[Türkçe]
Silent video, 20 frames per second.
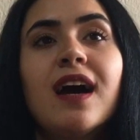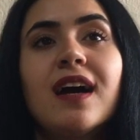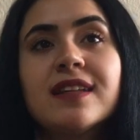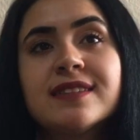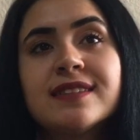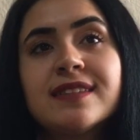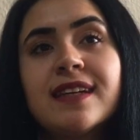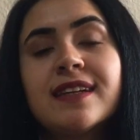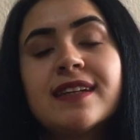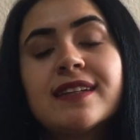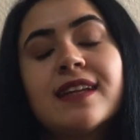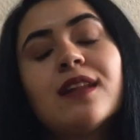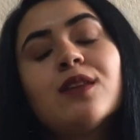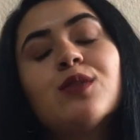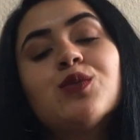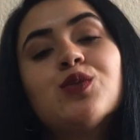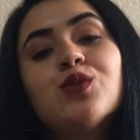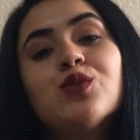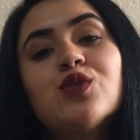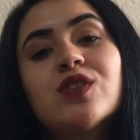Aslan Kral
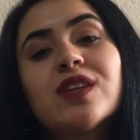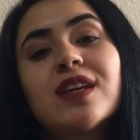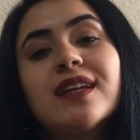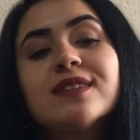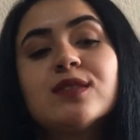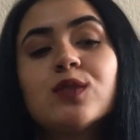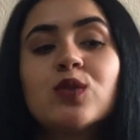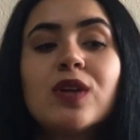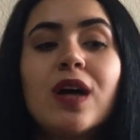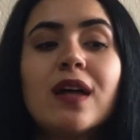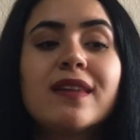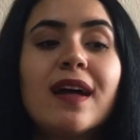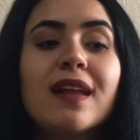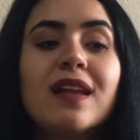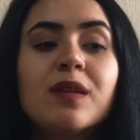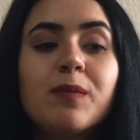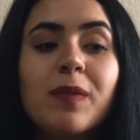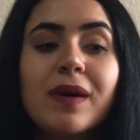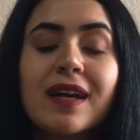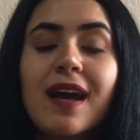üçüncü kez onu
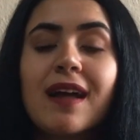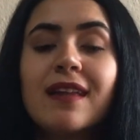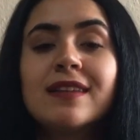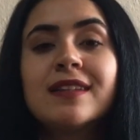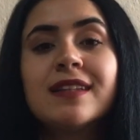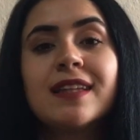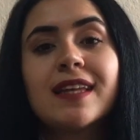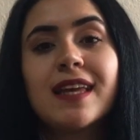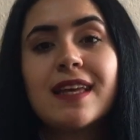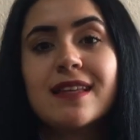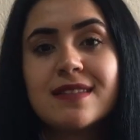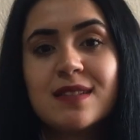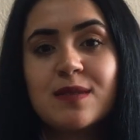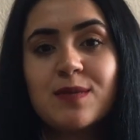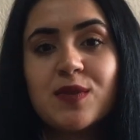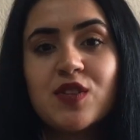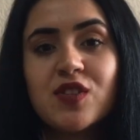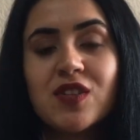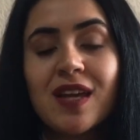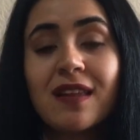Adalet Bakanlığı'na
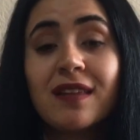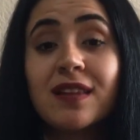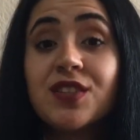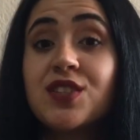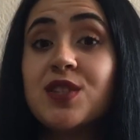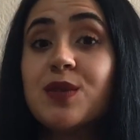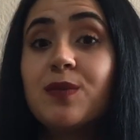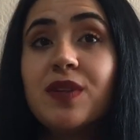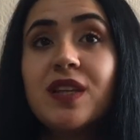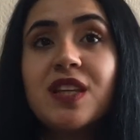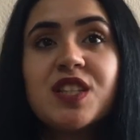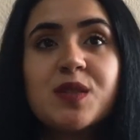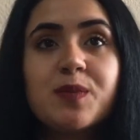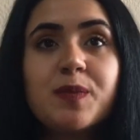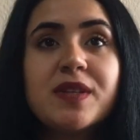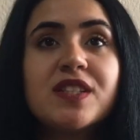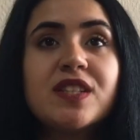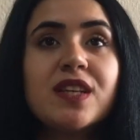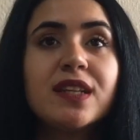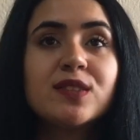getirmişken şimdi
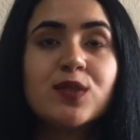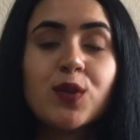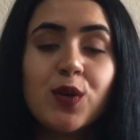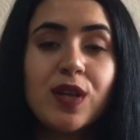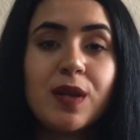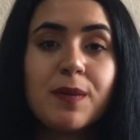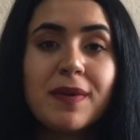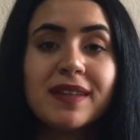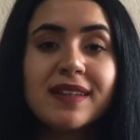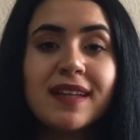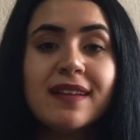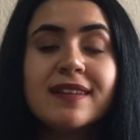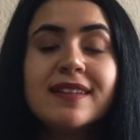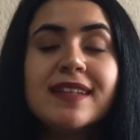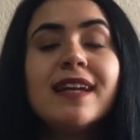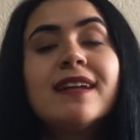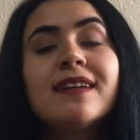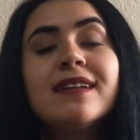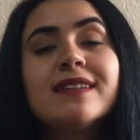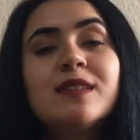hiçbir şey söylemeden
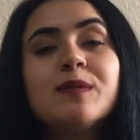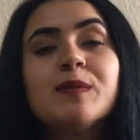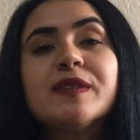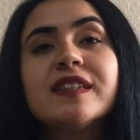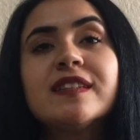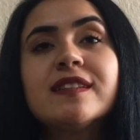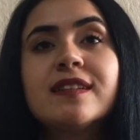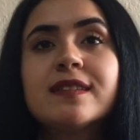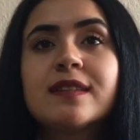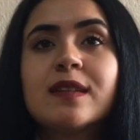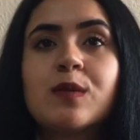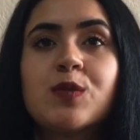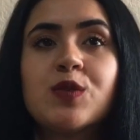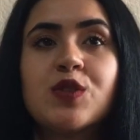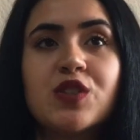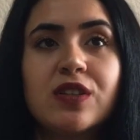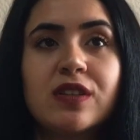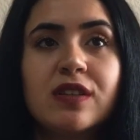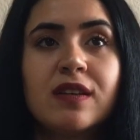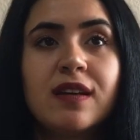yerine timsahı
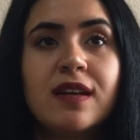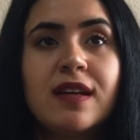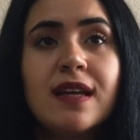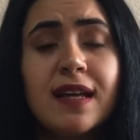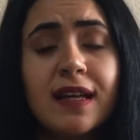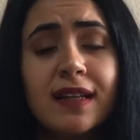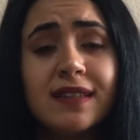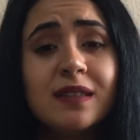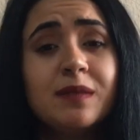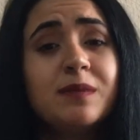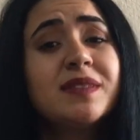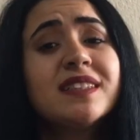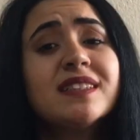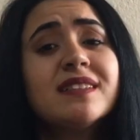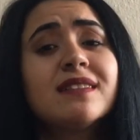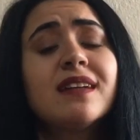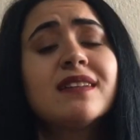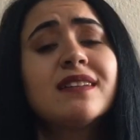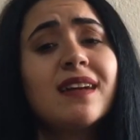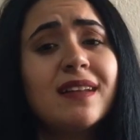atamıştı.
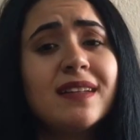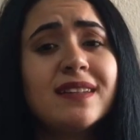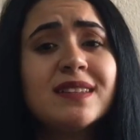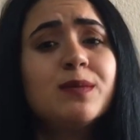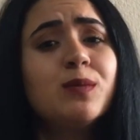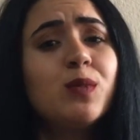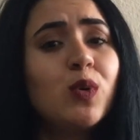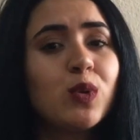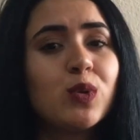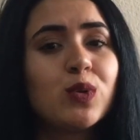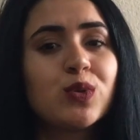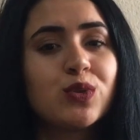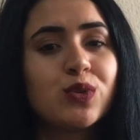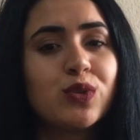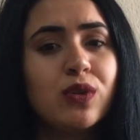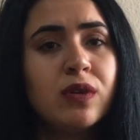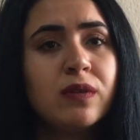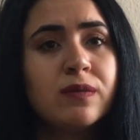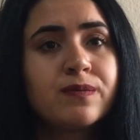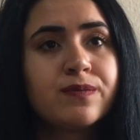Timsahın adaleti mi
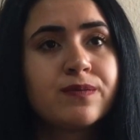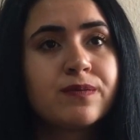olurdu?